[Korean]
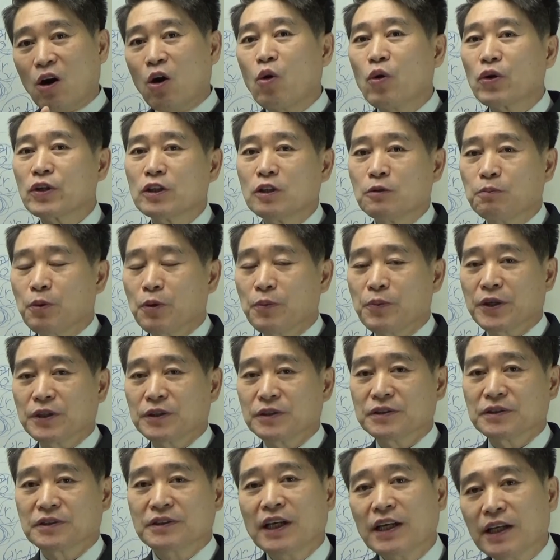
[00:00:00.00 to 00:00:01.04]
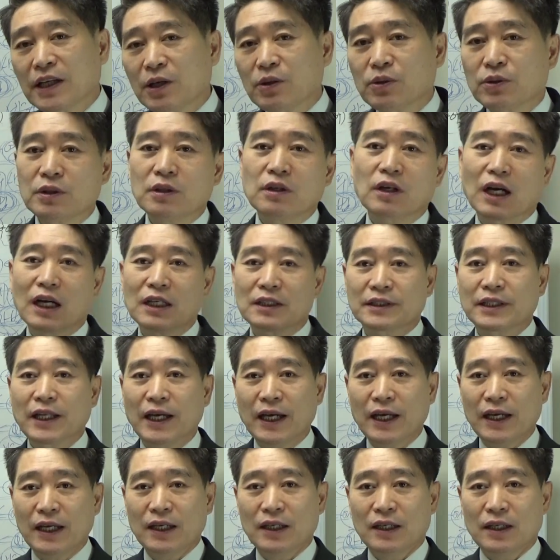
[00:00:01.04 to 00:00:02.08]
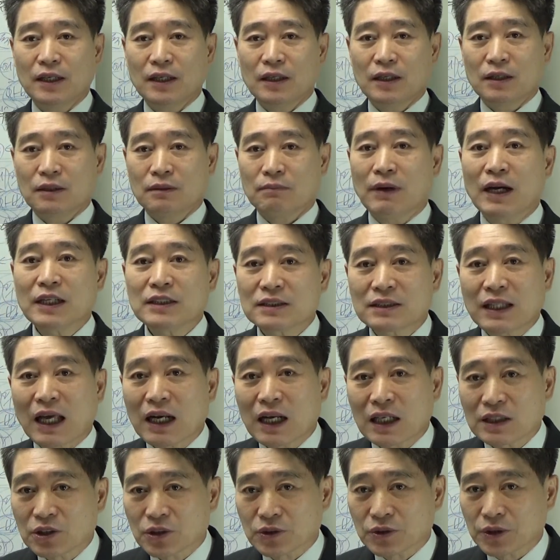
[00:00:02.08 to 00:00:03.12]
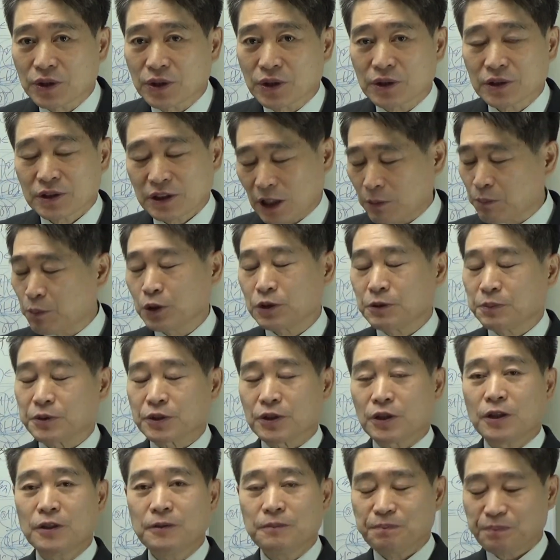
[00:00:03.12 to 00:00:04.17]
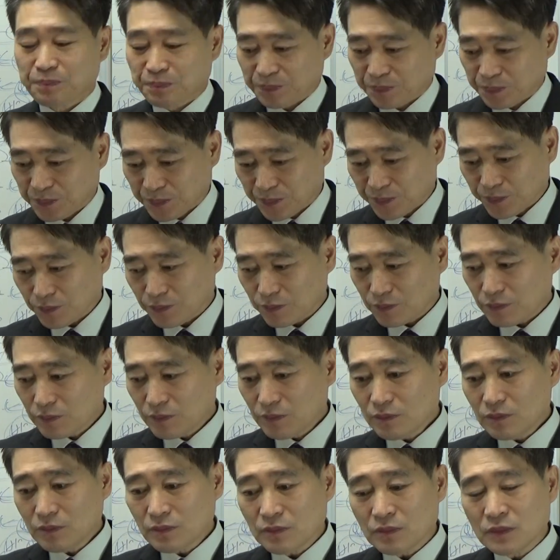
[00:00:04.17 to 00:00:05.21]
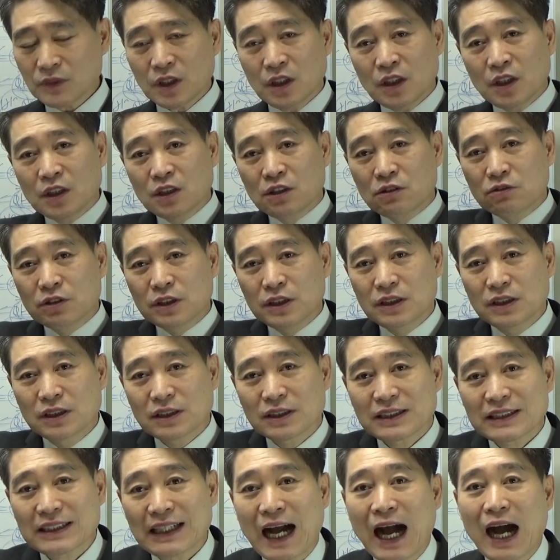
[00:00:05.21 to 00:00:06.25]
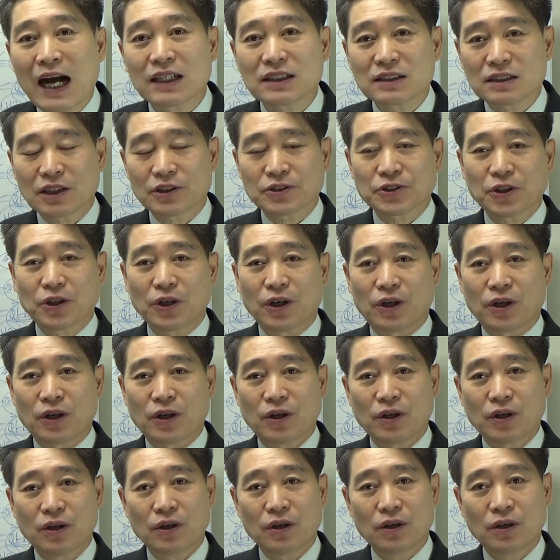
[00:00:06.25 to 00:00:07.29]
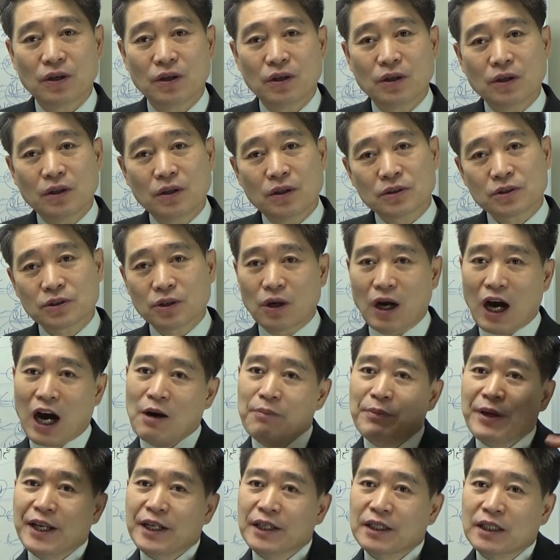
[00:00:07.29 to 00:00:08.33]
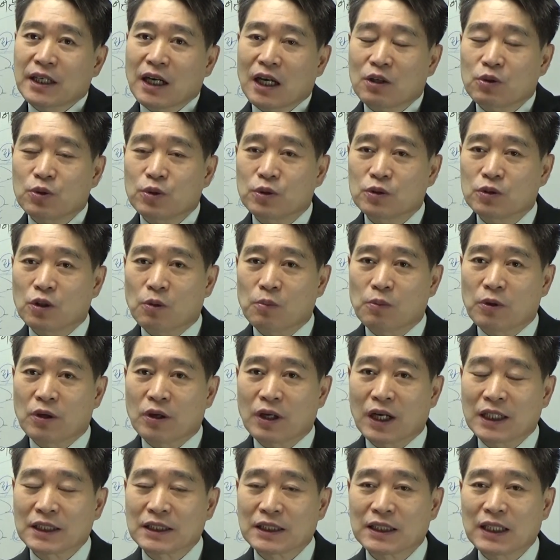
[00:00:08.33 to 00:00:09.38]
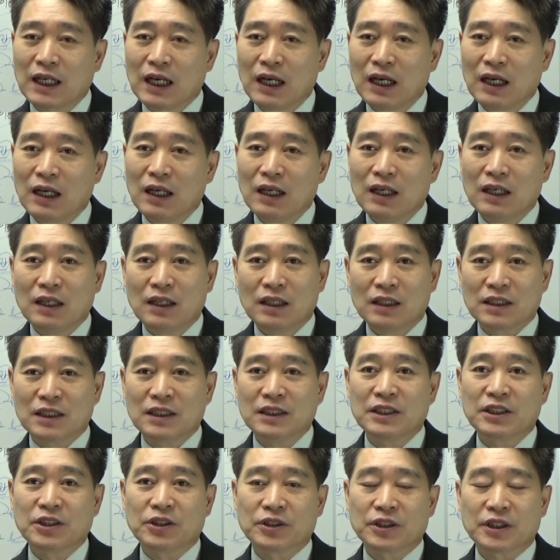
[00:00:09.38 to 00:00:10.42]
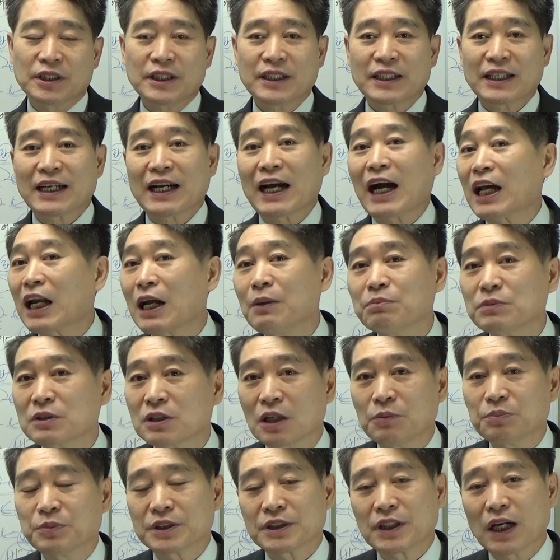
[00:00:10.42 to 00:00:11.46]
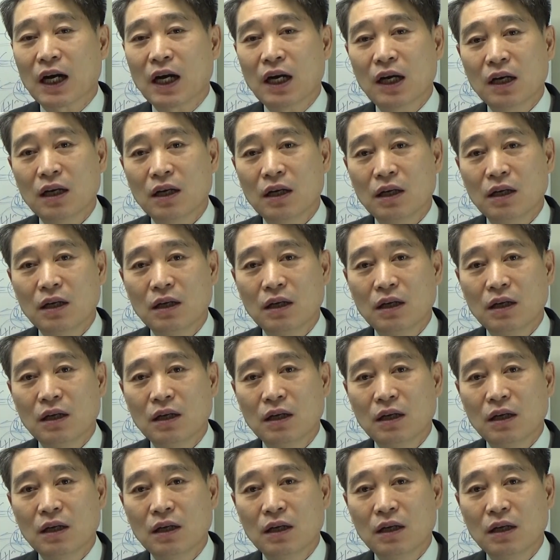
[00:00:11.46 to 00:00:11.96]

어원을 보면은 세계로 흘러갈 때 많이 달라졌어요. 자 보십시오. 우리는 강그러져 저 아메리카로 넘어가니까 인디언들이 가람그럽니다.